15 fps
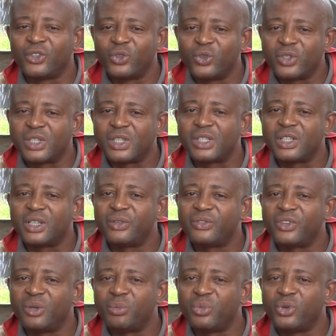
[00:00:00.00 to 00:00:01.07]
Donc c'est ce qui
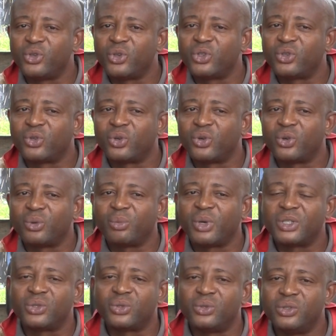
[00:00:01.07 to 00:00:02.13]
fait un peu notre euh,
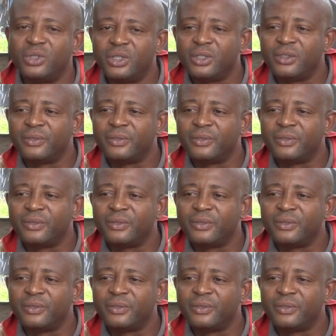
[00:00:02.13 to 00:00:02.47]
particulier.